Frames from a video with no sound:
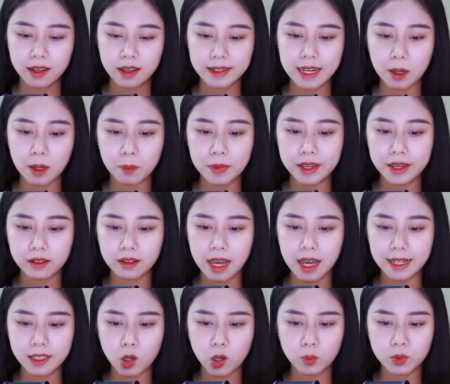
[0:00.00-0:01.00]
Đặc biệt là
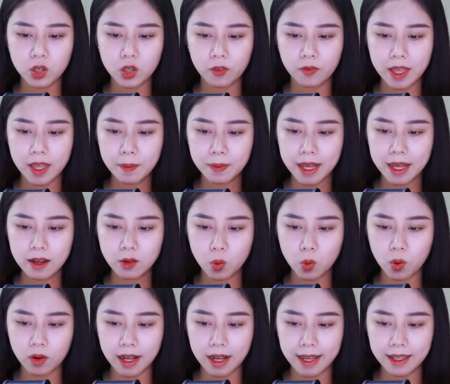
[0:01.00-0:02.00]
anh không cho phép các
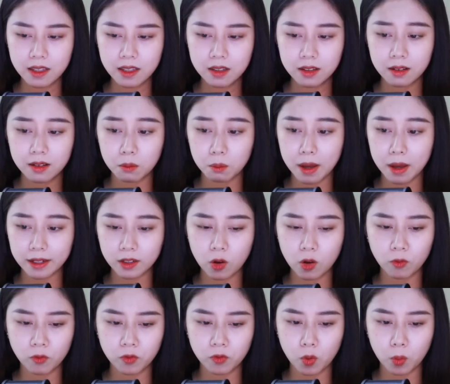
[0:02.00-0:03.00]
cô gái mặc
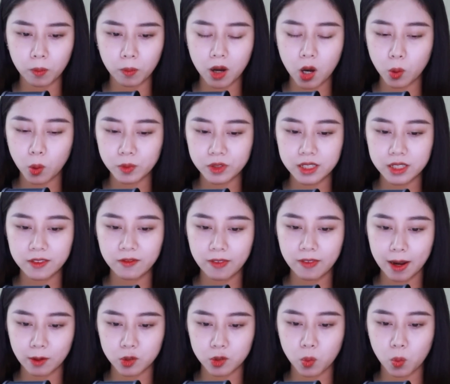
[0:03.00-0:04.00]
đồng phục học sinh
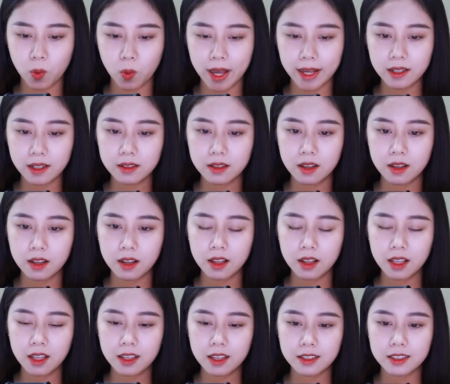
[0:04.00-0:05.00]
vào trong quán.
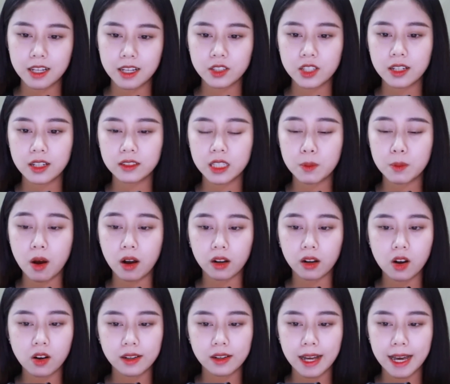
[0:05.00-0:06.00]
Dần dần thì bọn
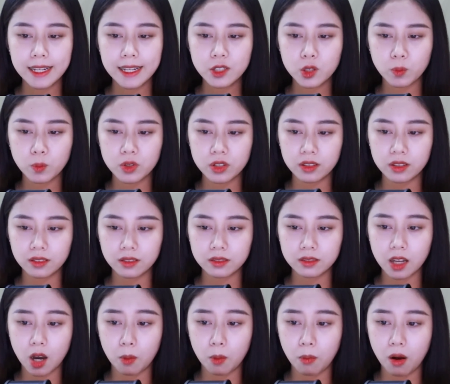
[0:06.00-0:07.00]
con gái trong trường
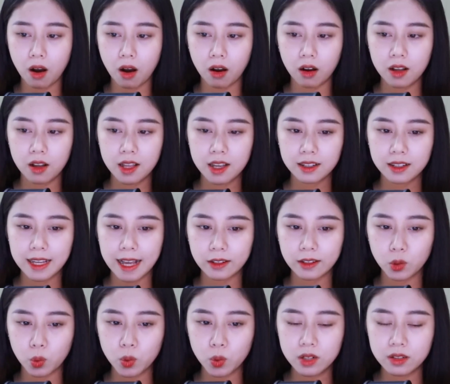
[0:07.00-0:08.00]
tò mò, càng
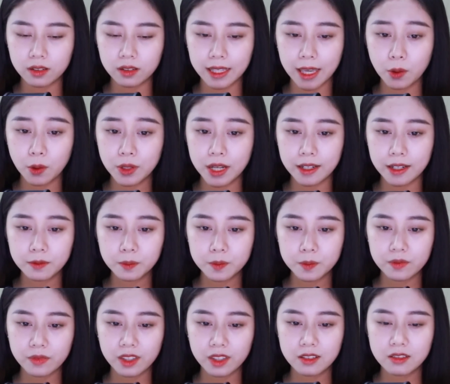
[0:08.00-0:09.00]
lũ lượt kéo đến,
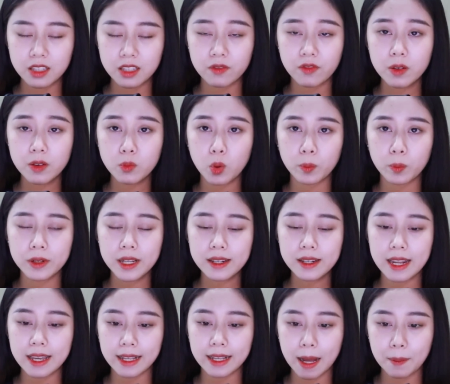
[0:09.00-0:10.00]
chỉ với mục
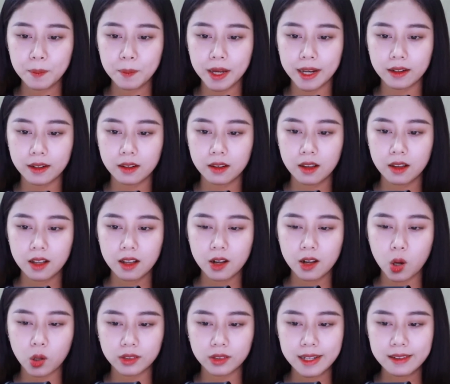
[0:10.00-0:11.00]
đích để ngắm anh,
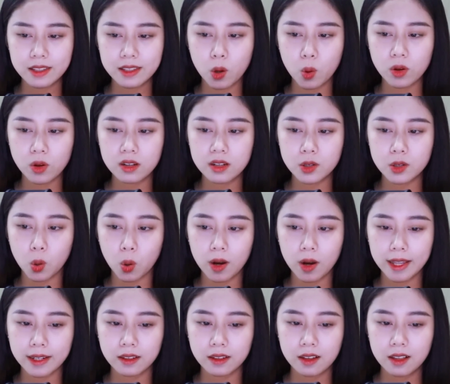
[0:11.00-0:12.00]
còn thách nhau cưa đổ
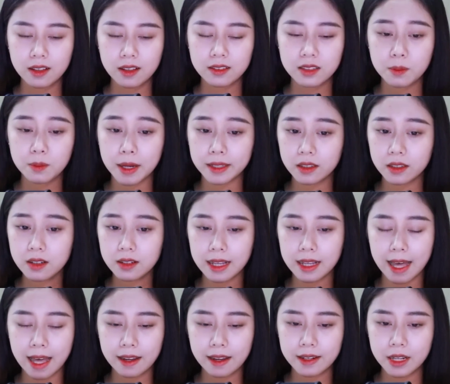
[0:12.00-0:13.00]
anh, nhưng mà tất
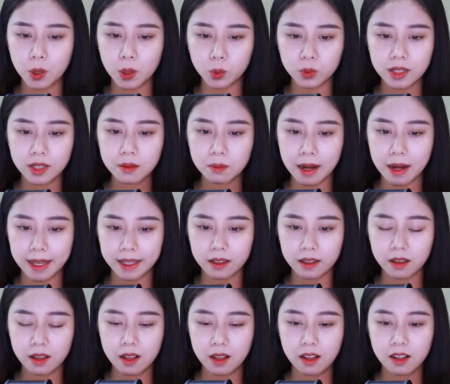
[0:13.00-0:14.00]
cả đều thất bại.
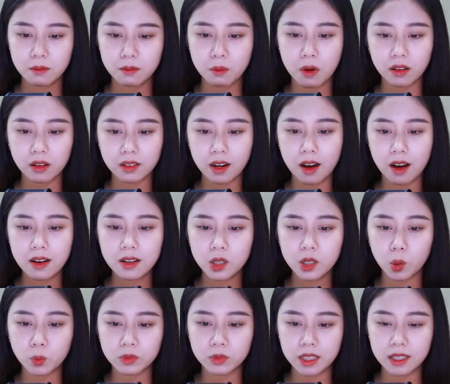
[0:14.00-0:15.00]
Bọn nó
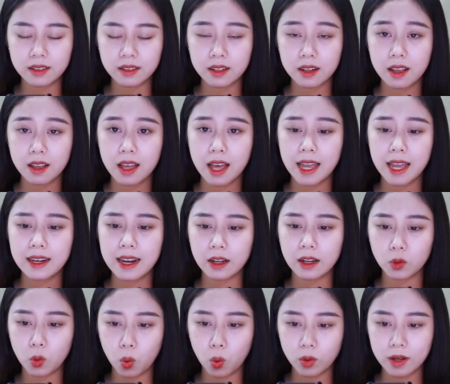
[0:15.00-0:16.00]
không tin anh là
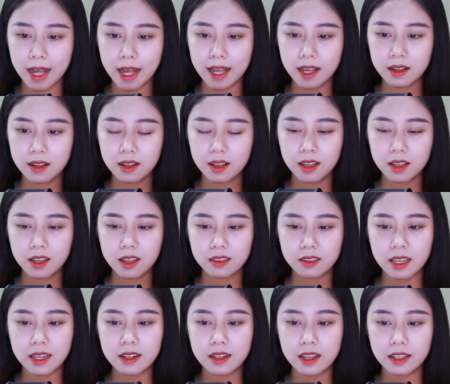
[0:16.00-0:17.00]
gỗ đá,
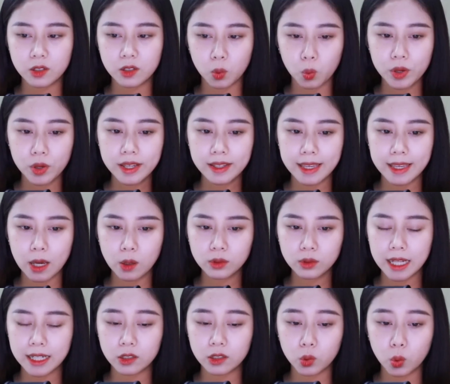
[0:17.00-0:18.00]
thế nên quyết kéo
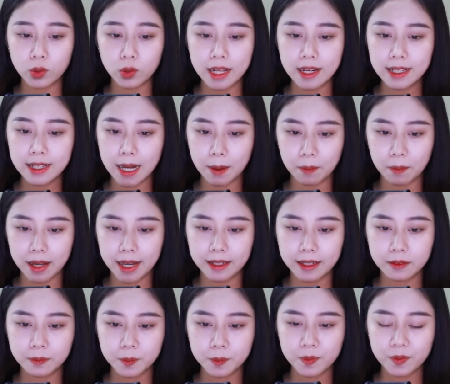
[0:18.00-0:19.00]
Thành Tú đến gặp
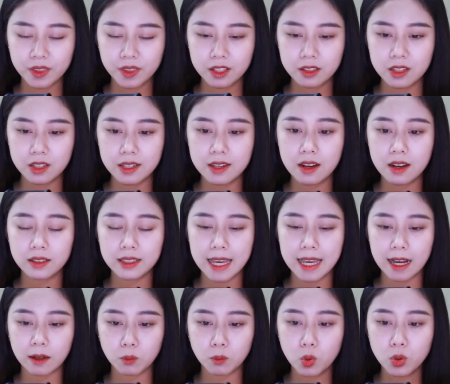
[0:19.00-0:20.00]
anh, chỉ đơn
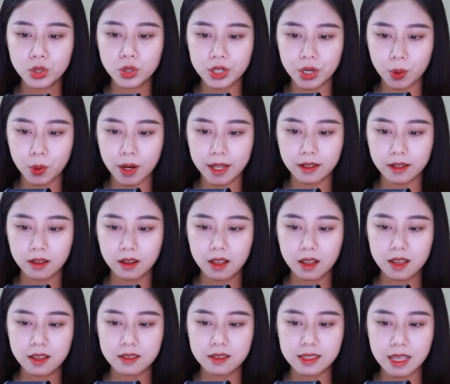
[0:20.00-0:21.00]
giản muốn trêu anh,
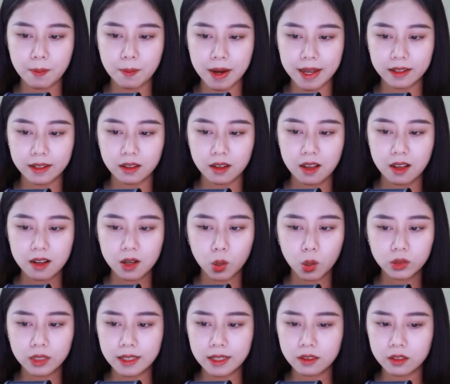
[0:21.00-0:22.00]
xem anh
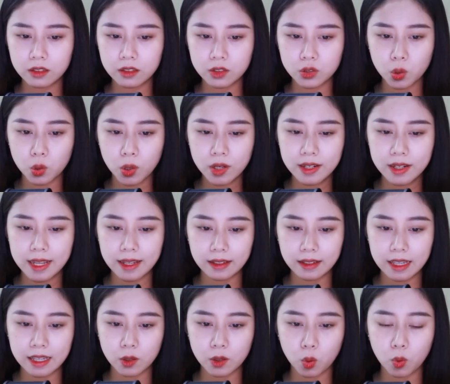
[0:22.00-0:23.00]
có thể từ chối đề
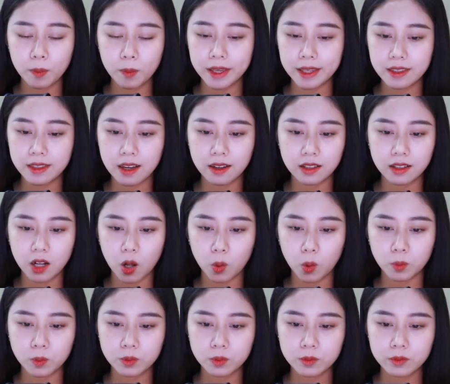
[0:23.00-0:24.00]
nghị của mỹ nhân
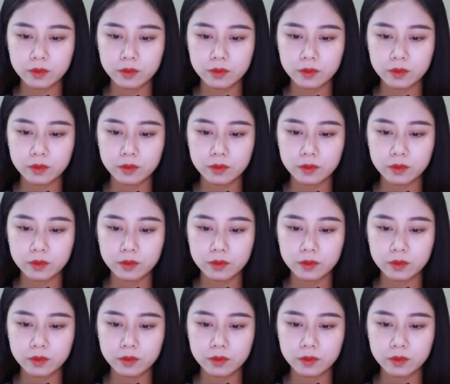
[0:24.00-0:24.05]
không.